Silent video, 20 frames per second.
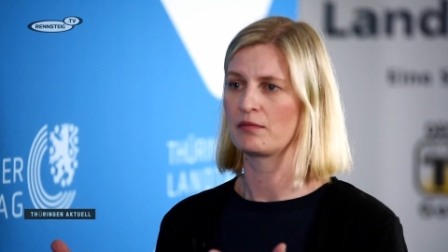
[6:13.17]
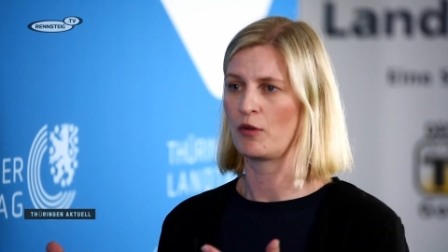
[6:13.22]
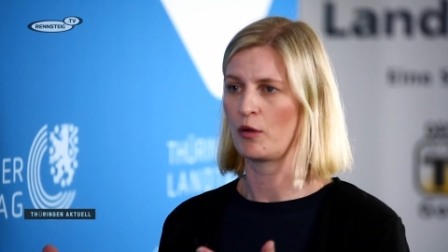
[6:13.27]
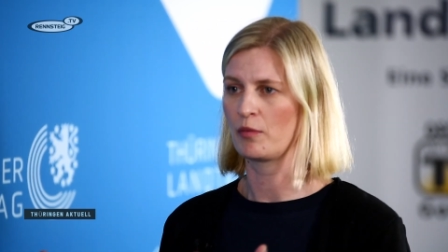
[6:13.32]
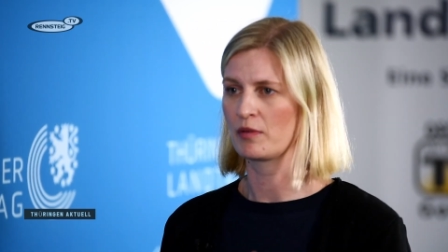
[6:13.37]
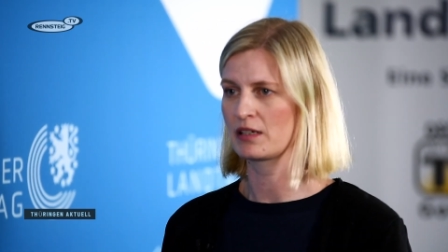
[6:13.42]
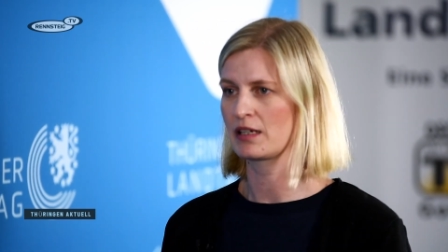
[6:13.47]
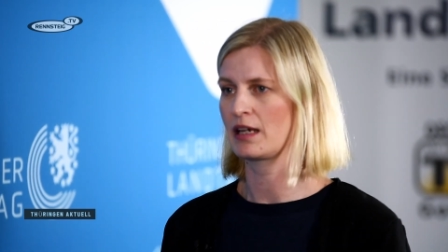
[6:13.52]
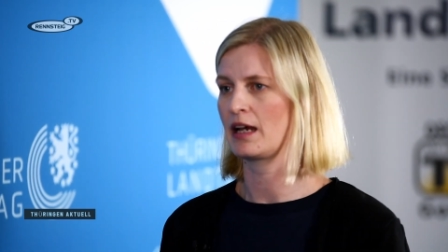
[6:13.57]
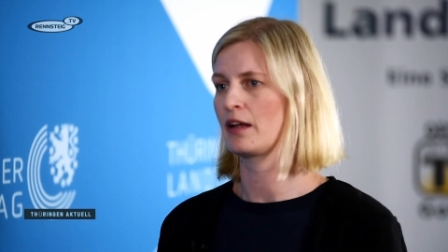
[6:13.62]

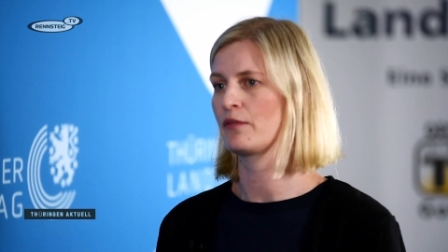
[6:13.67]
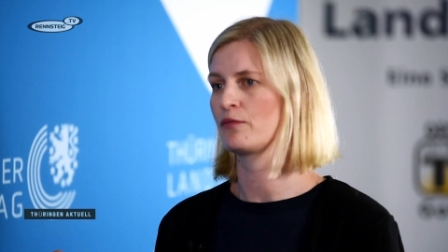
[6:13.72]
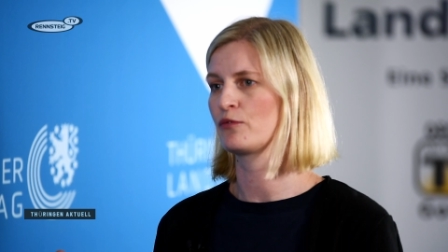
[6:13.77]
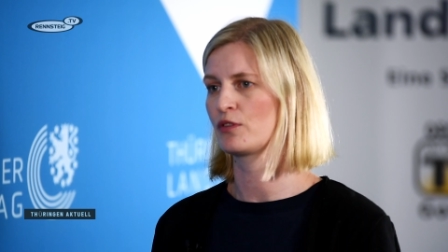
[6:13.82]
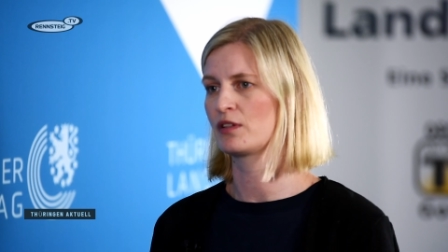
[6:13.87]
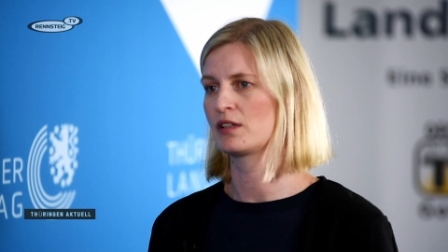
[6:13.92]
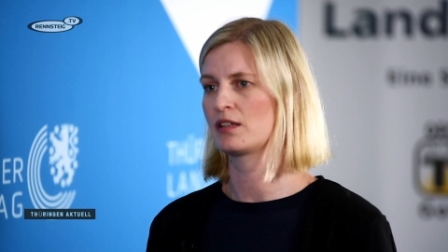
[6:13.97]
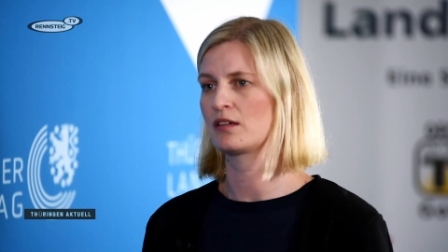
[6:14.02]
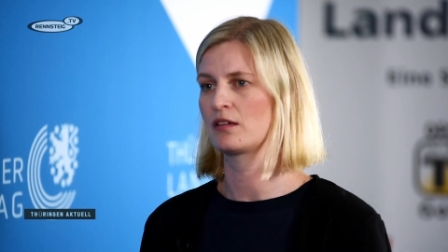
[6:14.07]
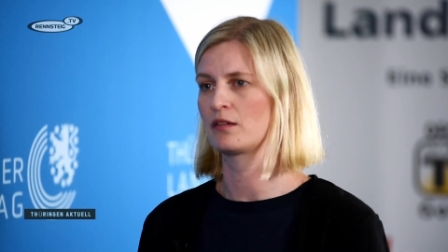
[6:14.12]
Momentan
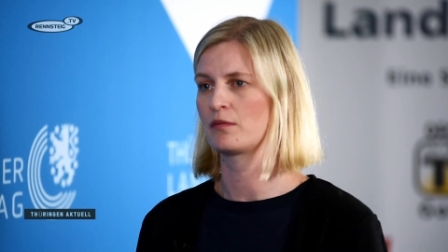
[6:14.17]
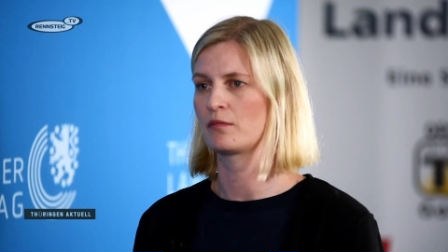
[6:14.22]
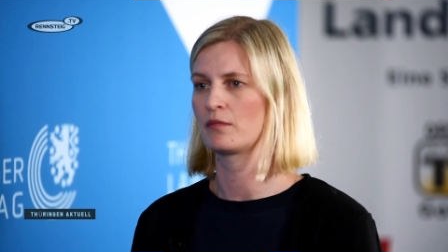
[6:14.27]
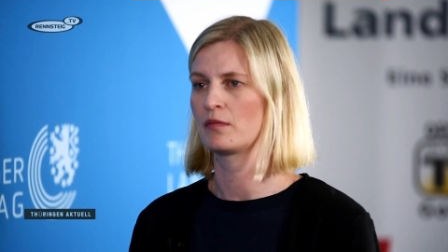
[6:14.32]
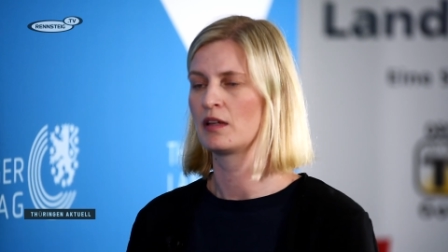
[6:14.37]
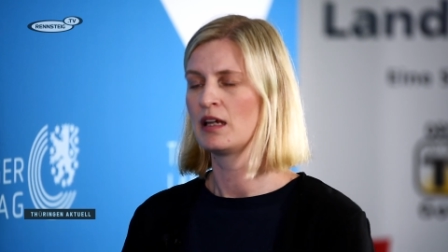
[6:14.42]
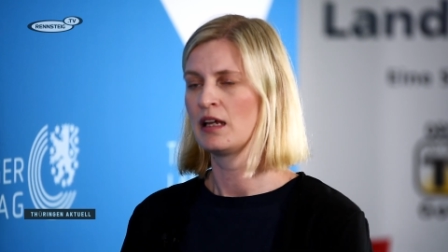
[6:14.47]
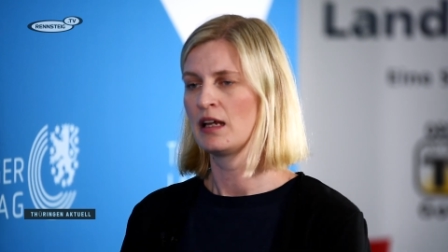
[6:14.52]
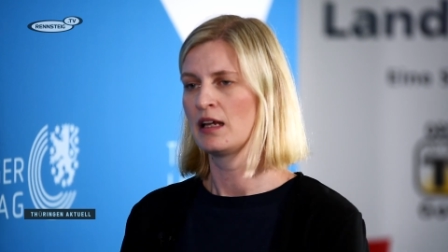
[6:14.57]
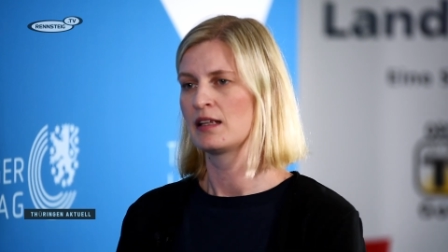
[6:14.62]
wird
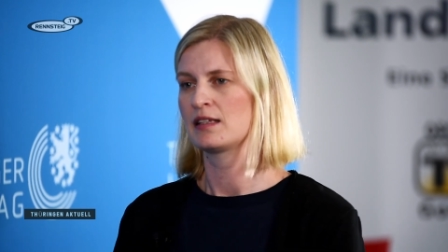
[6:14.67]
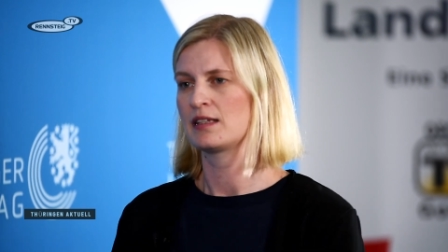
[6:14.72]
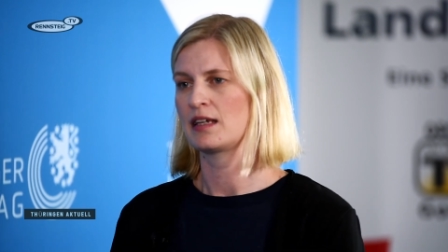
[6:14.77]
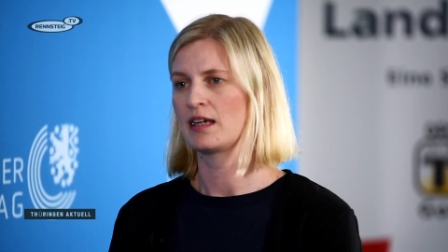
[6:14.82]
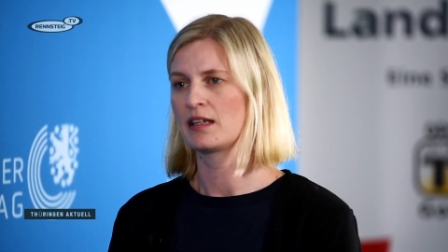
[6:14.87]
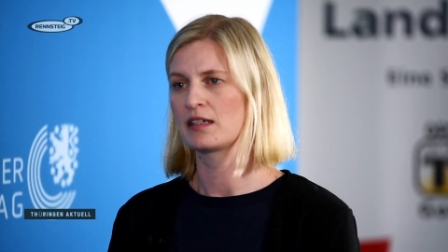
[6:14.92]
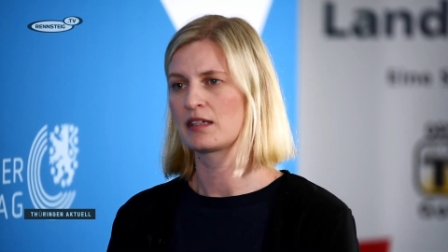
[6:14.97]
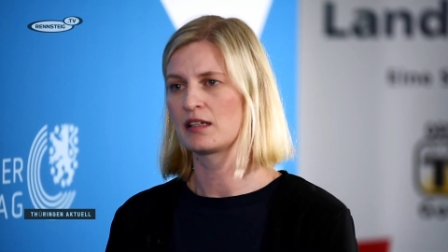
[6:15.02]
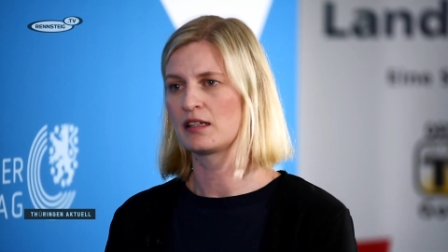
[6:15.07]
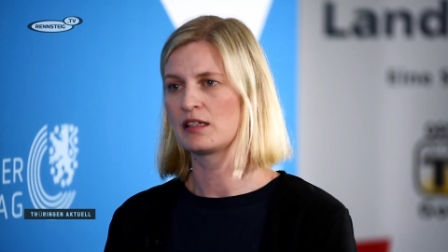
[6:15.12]
ähm,
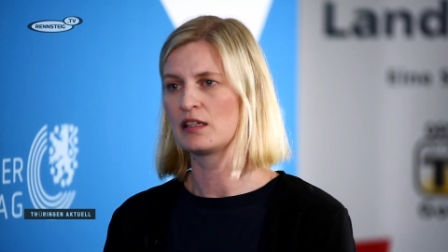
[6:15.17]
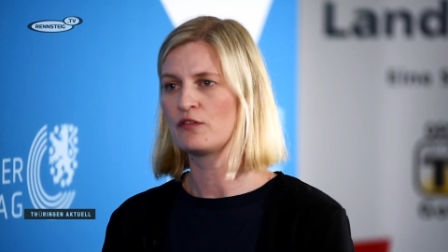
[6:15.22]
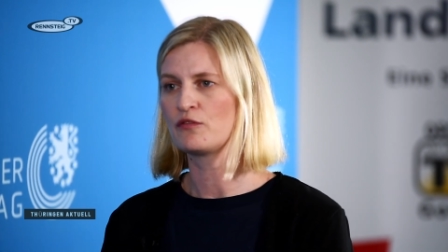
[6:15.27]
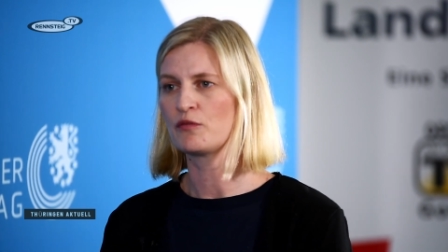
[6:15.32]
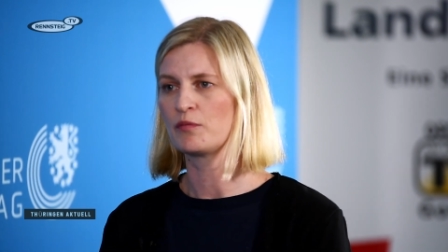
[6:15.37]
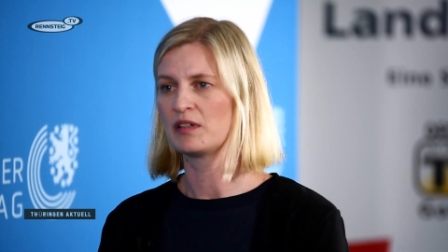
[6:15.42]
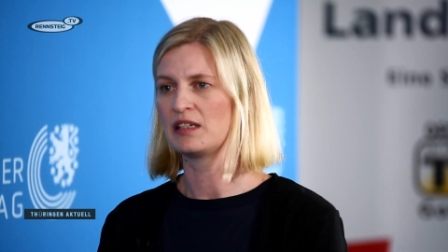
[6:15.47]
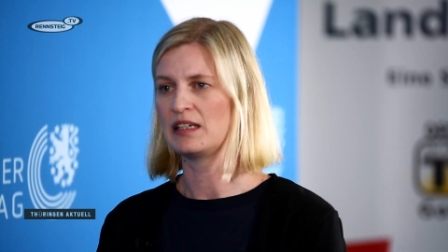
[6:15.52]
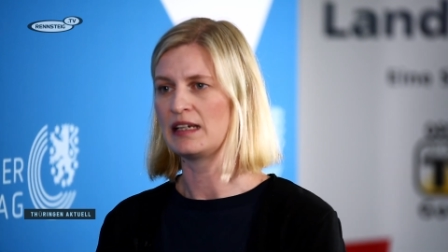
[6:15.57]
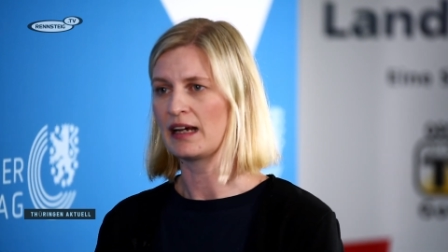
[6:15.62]
sehr intensiv
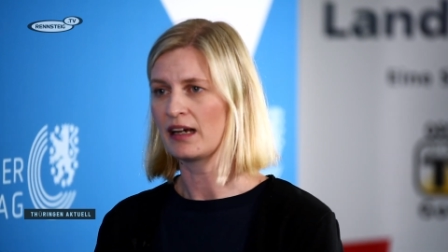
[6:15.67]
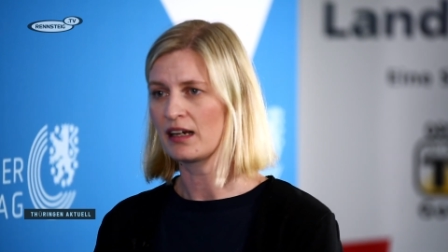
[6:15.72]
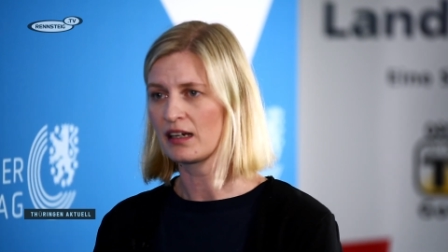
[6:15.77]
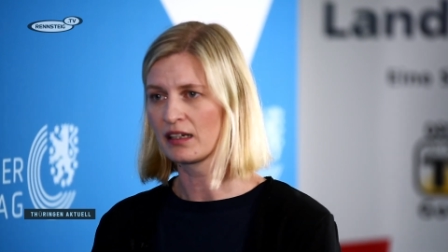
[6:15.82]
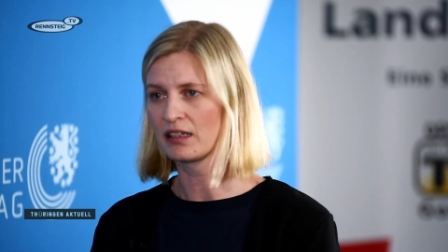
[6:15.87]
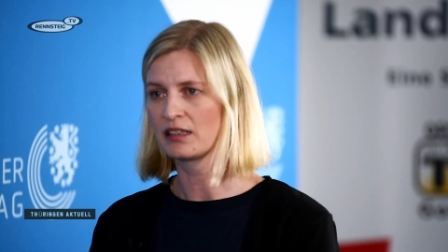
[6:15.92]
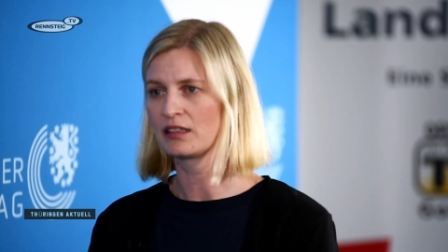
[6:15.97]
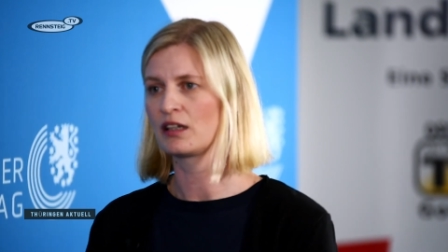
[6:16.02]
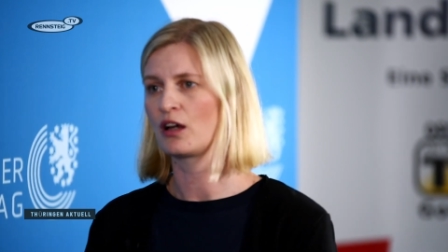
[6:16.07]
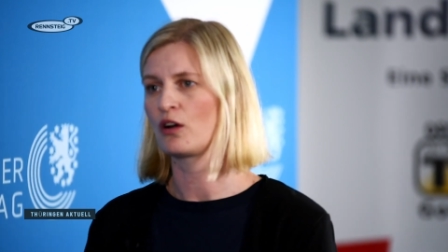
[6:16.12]
über die
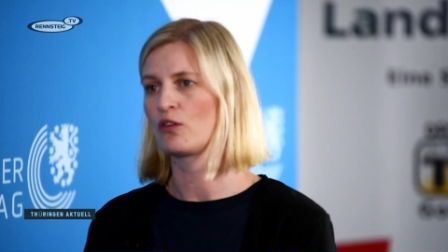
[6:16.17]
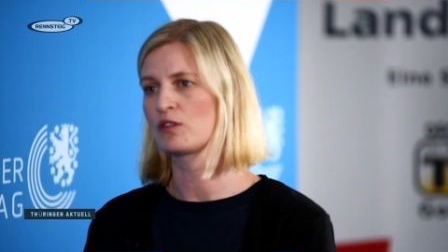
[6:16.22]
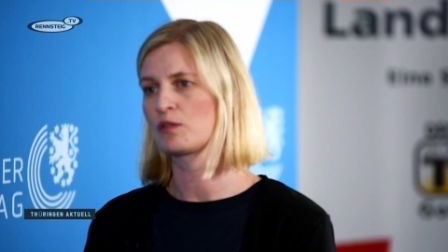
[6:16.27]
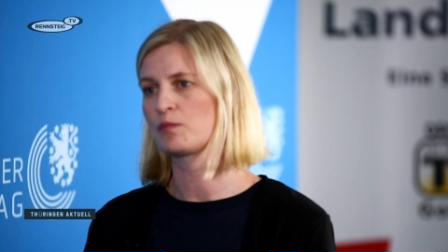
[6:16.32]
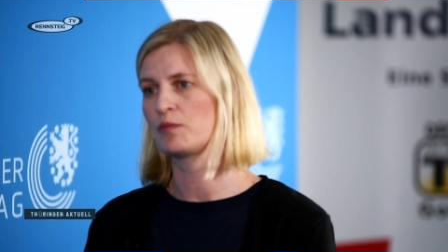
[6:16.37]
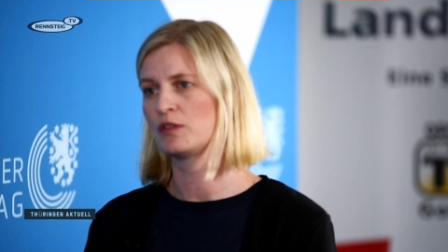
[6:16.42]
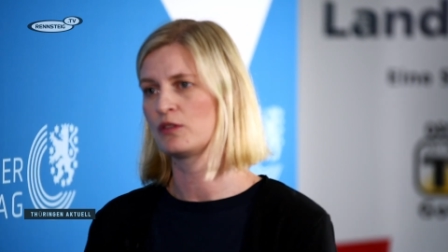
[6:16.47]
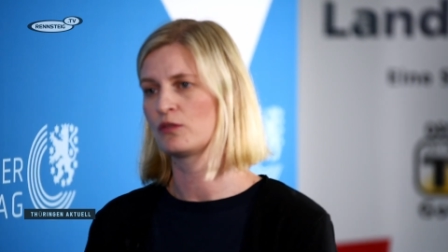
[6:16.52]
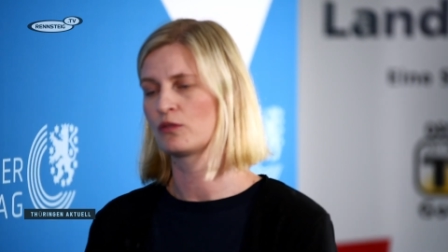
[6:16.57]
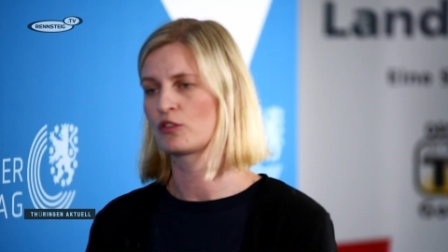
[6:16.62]

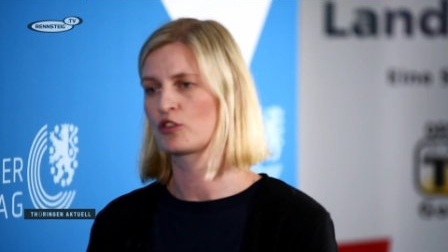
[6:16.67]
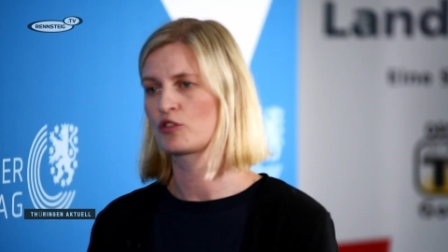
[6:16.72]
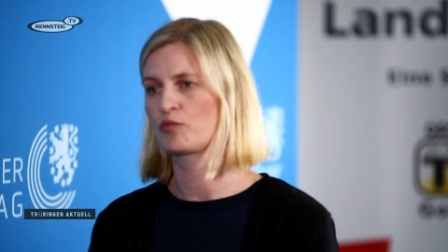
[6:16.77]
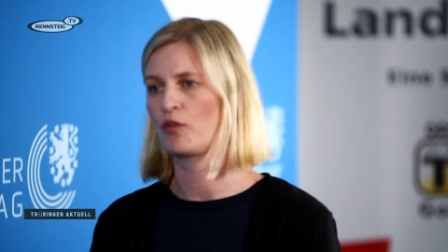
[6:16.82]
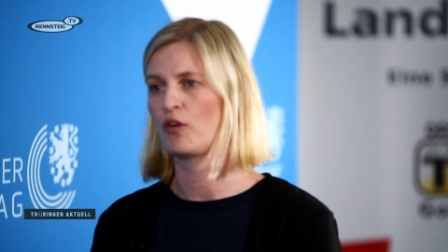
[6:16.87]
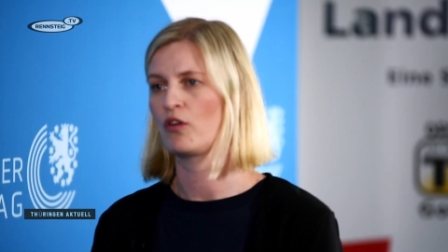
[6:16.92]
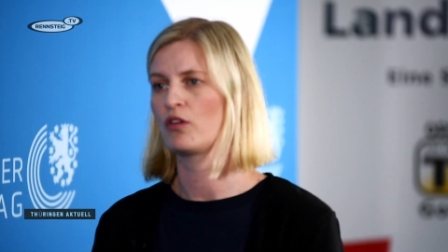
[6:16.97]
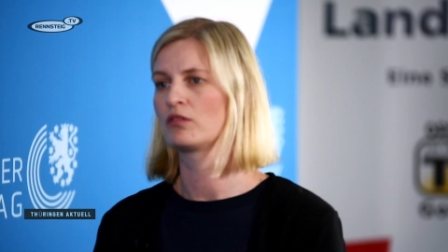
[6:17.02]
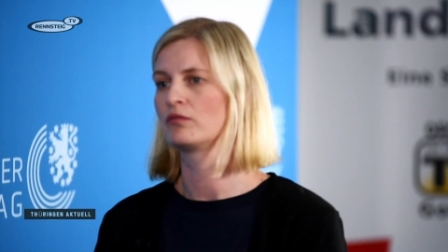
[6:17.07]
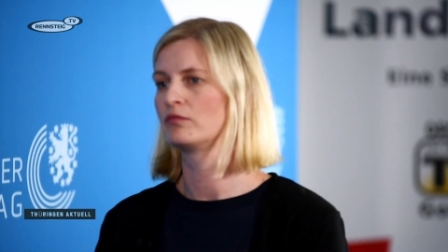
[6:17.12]
Lehrerinnenausbildung
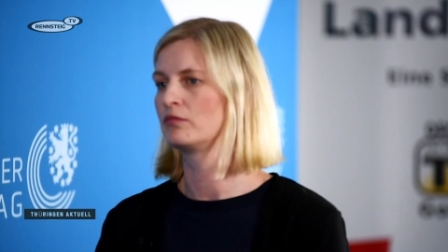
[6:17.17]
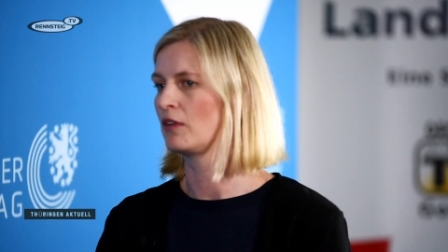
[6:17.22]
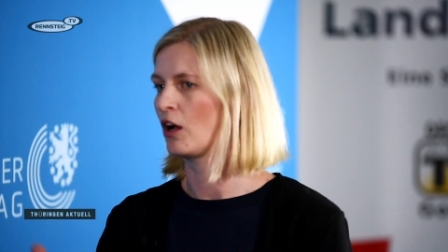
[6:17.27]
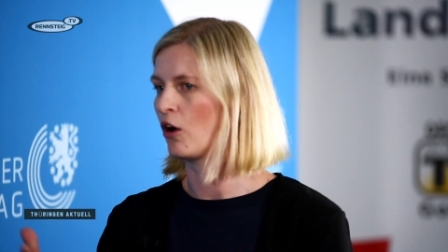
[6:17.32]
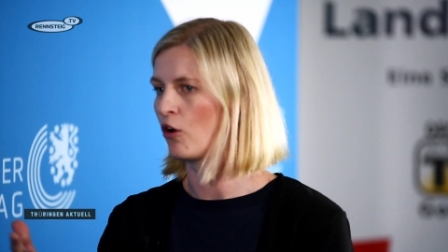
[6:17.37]
gesprochen,